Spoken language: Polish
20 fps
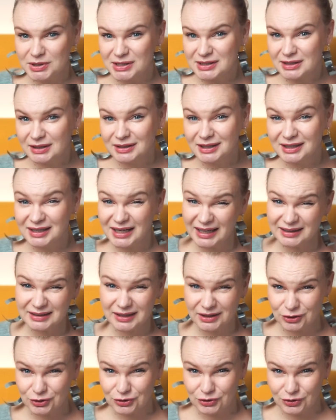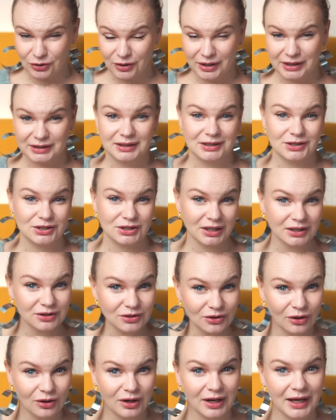przez ten granat trochę też na
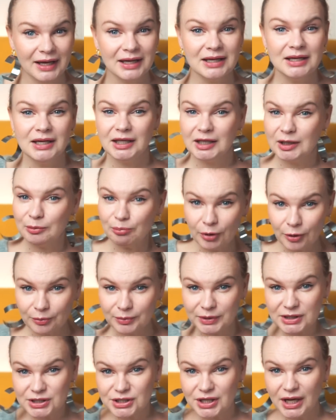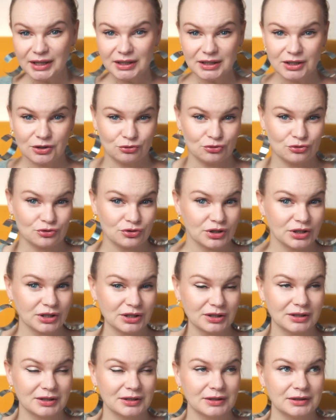dole i pomieszanie
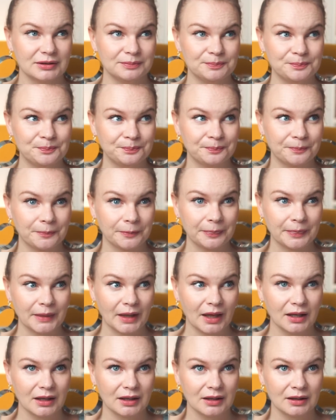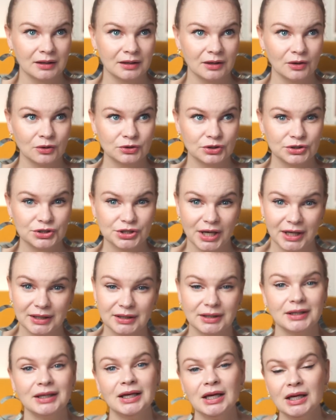różnych e, mm, e,
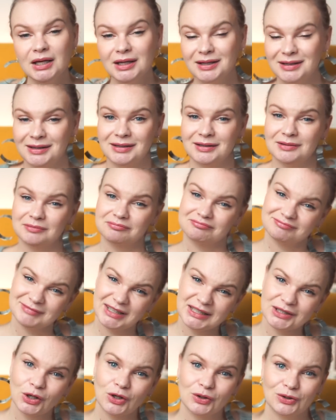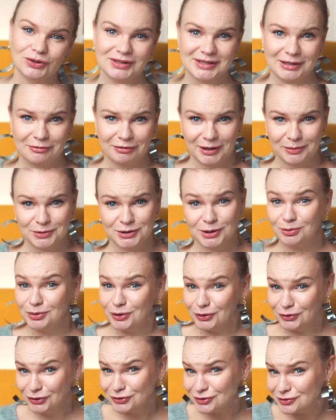odcieni, e, ten kolor całkiem się
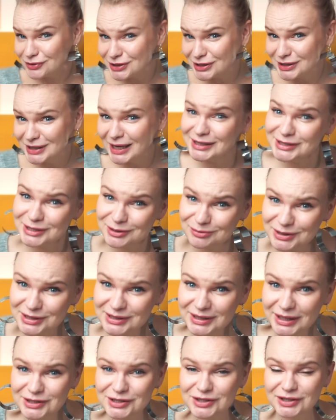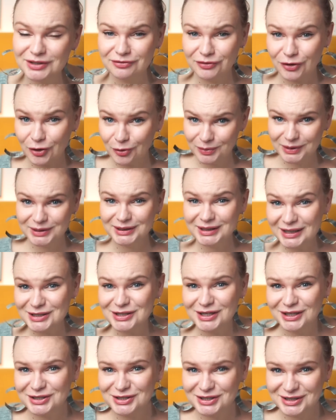broni. Oczywiście dajcie mi znać w
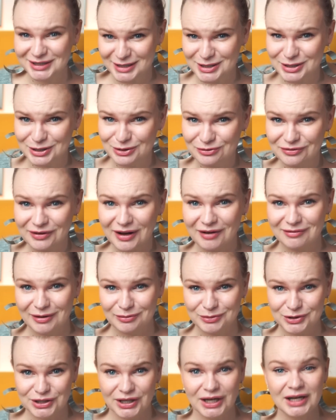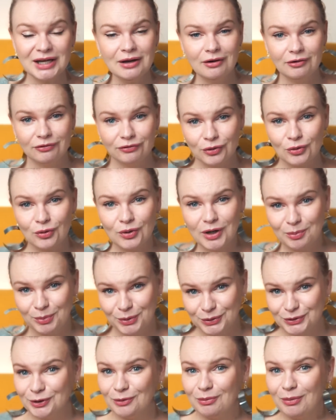komentarzach, czy ta stylówka Wam się w ogóle
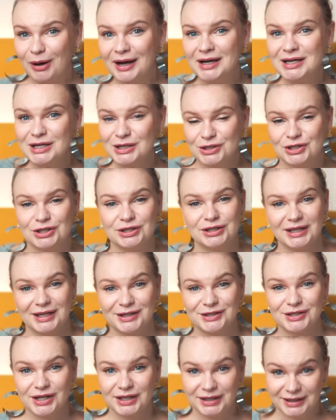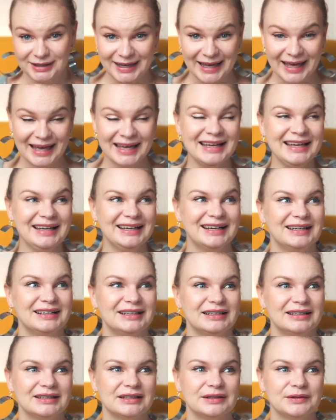podoba, czy też nie.
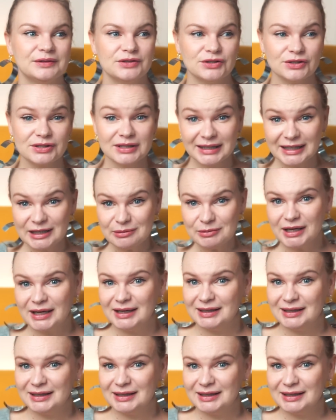E, co z takimi